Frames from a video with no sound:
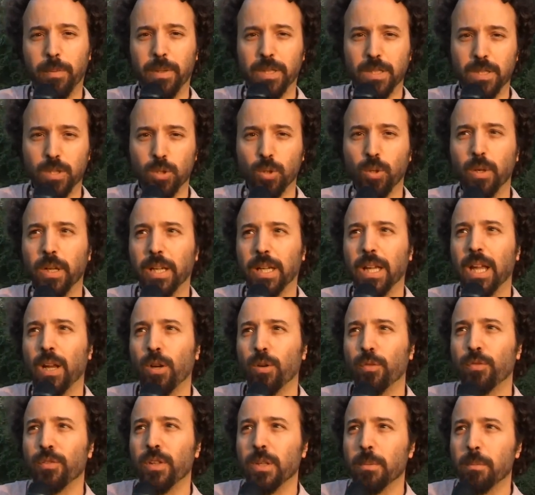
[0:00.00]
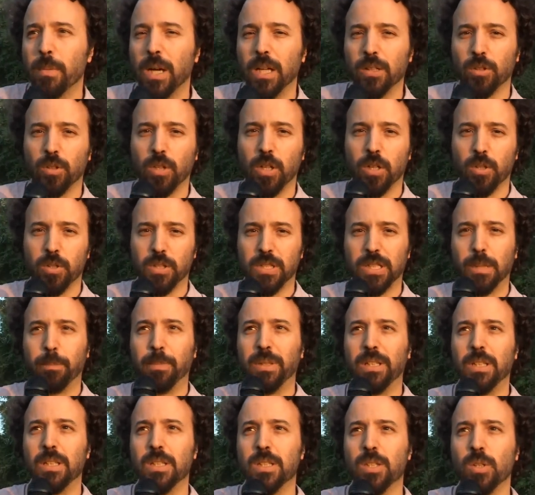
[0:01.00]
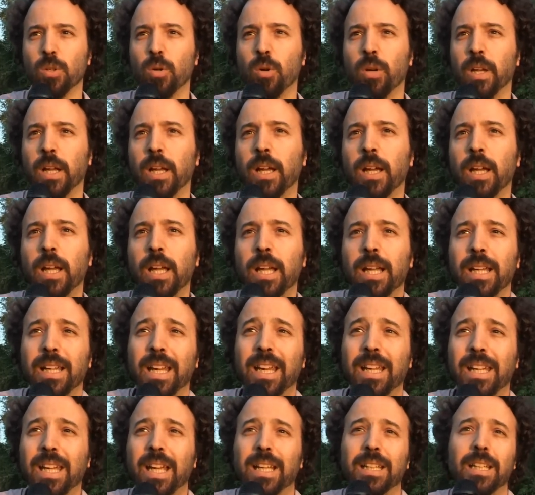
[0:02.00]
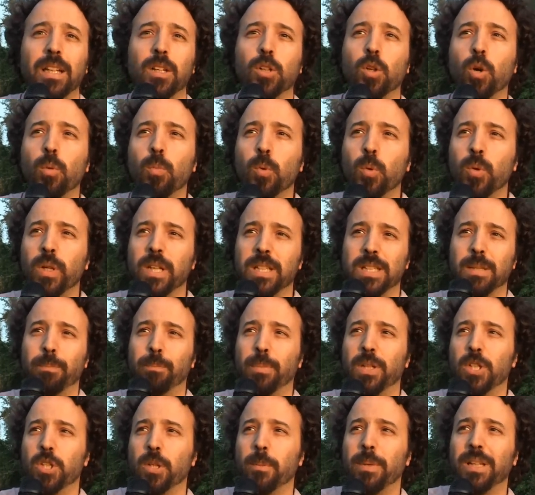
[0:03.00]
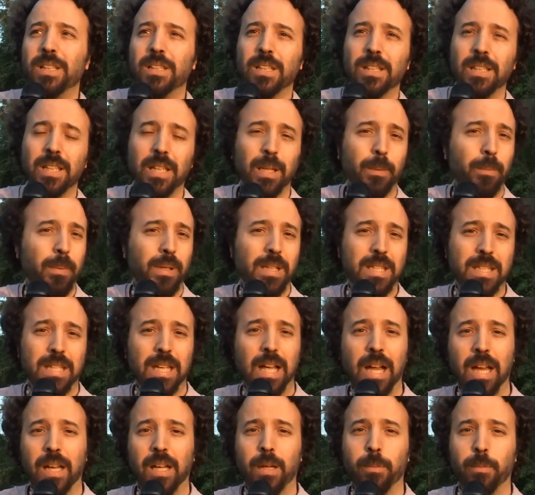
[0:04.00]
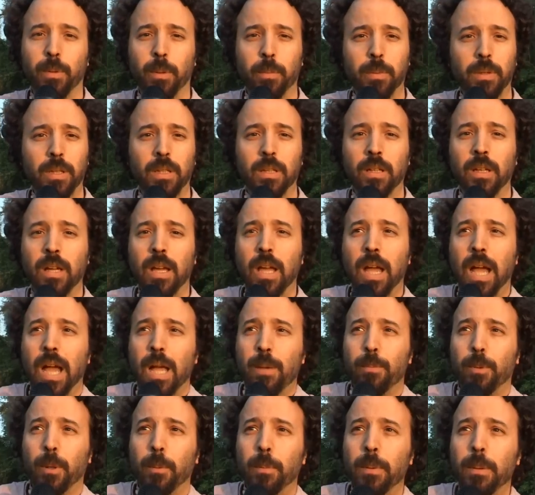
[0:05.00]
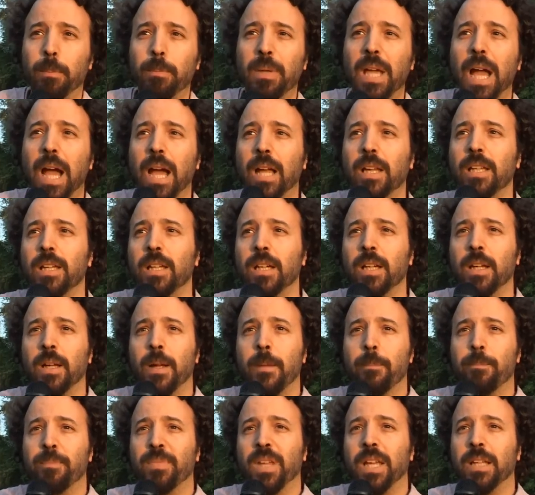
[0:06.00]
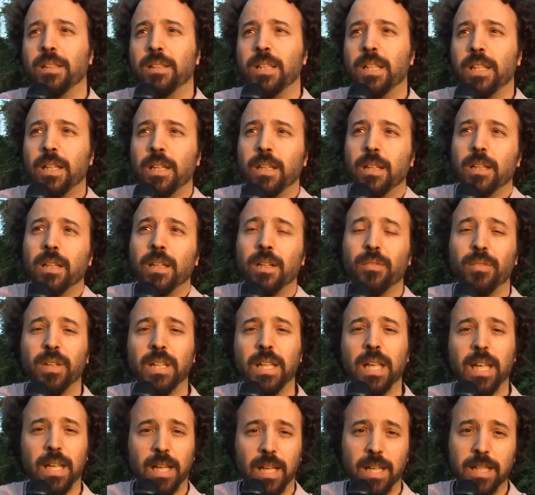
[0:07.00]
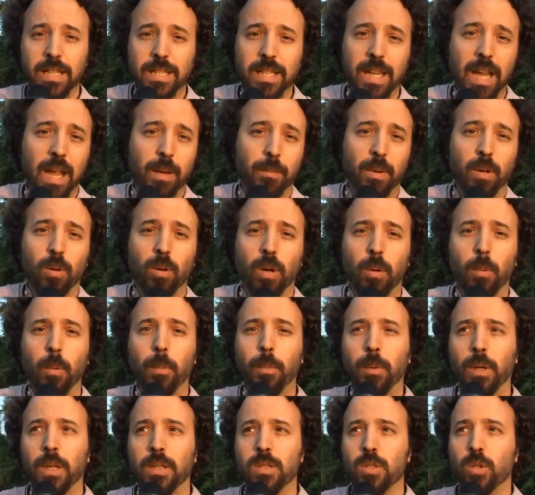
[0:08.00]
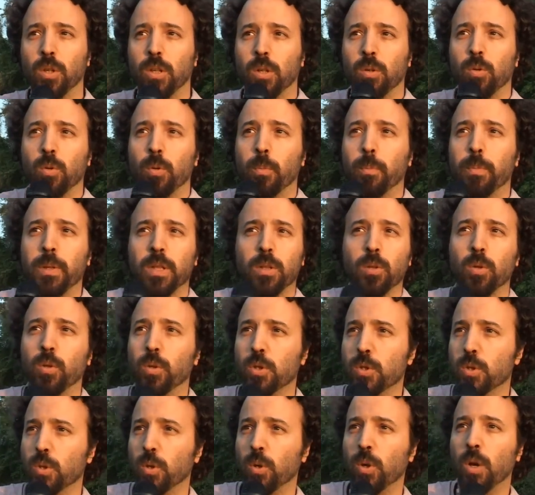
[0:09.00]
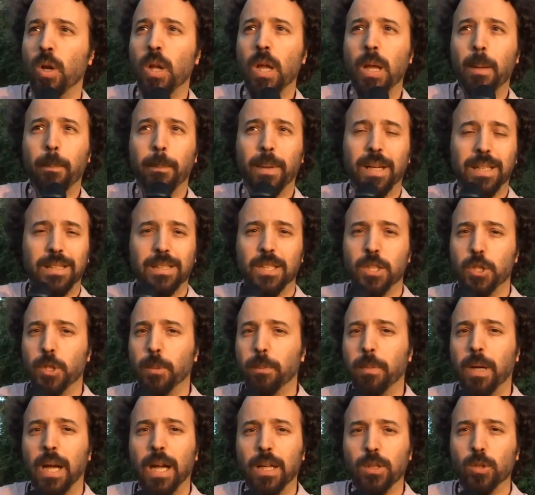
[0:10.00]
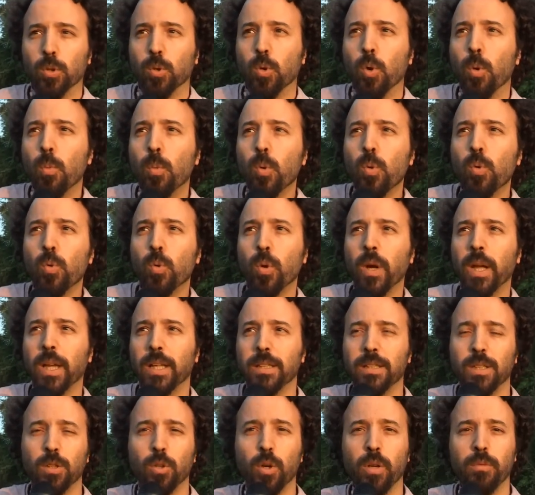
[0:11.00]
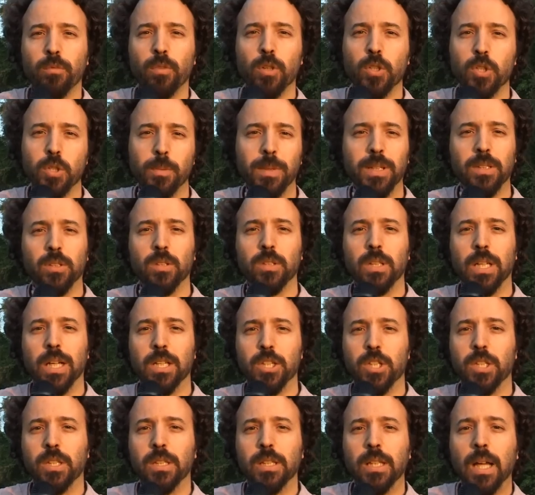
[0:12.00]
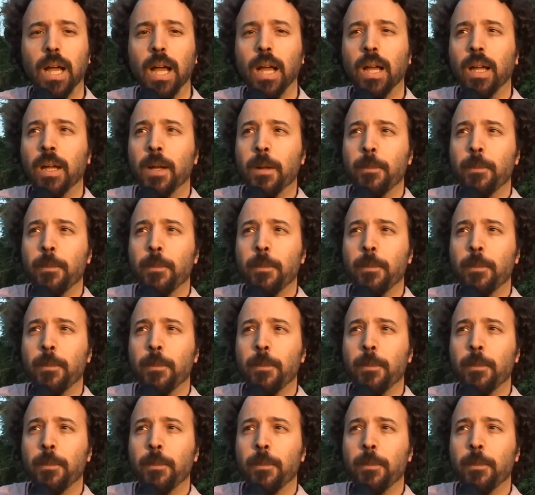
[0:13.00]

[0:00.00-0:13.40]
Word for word: persone che hanno firmato la nostra petizione che chiede al comune semplicemente di ripensare i propri ai propri piani e di rivedere insieme con la popolazione, con un percorso partecipato, comunque di coinvolgimento della città,